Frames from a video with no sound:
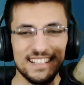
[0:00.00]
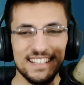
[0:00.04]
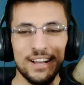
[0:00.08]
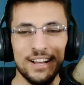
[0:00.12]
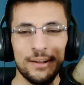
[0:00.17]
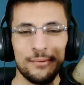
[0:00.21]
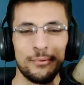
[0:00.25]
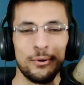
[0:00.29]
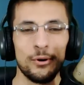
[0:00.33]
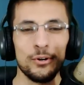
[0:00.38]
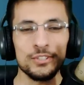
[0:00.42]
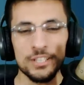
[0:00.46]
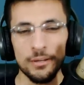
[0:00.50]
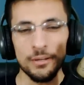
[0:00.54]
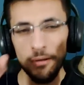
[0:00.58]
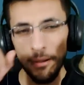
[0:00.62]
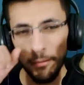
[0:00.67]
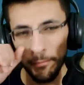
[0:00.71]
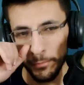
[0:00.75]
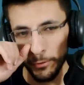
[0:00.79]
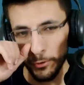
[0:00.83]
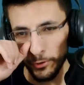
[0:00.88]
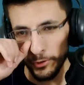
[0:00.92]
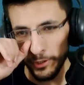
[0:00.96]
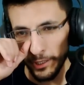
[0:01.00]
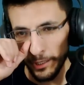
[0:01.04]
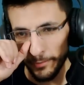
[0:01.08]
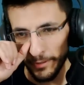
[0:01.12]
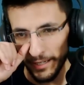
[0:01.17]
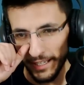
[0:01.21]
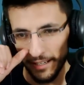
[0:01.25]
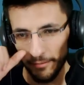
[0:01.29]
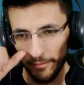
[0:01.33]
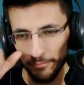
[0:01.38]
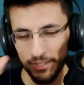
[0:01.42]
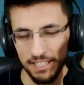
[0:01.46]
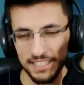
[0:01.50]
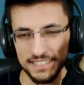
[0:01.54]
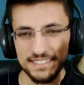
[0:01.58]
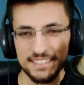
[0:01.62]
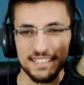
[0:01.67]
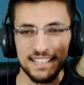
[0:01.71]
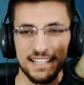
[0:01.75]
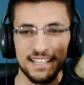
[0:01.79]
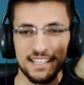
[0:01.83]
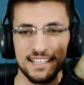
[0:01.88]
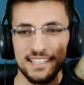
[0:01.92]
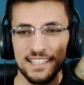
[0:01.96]
Vallahi mi? o zaman büyülüye ba-
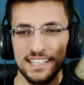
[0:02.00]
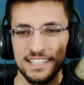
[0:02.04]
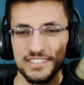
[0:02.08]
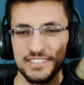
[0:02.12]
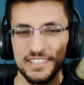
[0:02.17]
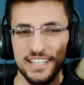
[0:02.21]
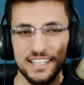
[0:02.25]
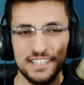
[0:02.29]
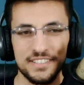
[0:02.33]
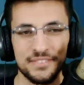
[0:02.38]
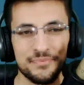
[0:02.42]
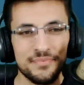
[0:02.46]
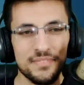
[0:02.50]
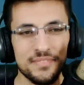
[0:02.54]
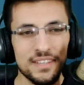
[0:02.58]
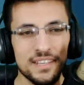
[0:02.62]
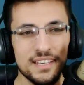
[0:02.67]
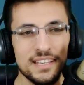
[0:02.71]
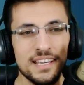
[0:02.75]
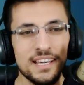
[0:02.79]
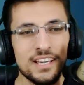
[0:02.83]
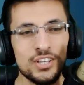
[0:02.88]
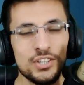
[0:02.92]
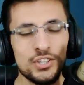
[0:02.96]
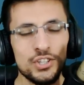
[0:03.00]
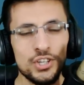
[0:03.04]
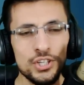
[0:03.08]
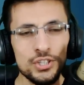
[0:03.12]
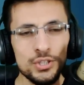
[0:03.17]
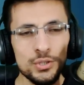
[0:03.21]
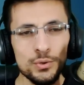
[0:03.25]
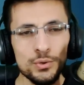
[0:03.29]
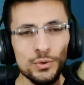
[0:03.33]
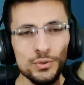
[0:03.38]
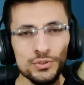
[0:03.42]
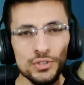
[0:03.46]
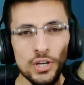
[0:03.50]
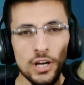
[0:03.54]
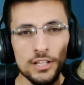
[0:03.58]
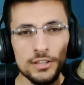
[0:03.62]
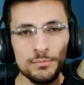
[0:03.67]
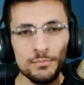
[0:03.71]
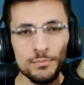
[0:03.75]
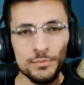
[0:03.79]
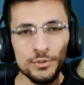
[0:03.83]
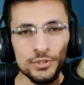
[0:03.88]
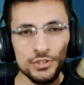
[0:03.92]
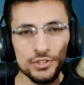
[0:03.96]
bastık arkadaşlar.
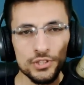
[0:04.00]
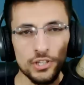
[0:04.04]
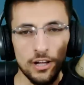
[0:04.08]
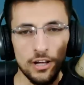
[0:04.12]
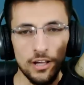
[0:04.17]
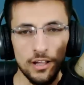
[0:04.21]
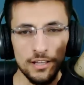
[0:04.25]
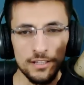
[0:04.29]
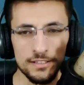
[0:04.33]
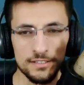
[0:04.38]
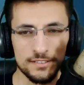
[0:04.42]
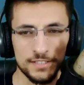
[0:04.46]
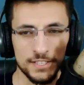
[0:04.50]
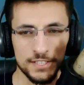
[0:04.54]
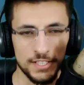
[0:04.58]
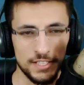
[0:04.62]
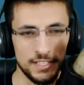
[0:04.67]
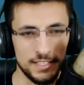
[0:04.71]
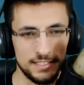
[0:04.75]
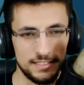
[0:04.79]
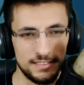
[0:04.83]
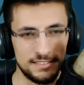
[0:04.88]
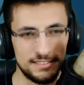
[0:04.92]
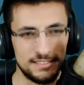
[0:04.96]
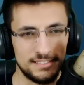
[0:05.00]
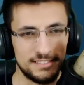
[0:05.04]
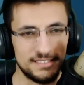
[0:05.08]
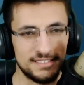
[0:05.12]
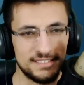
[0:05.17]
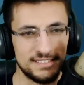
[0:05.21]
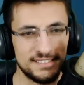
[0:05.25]
760 altın.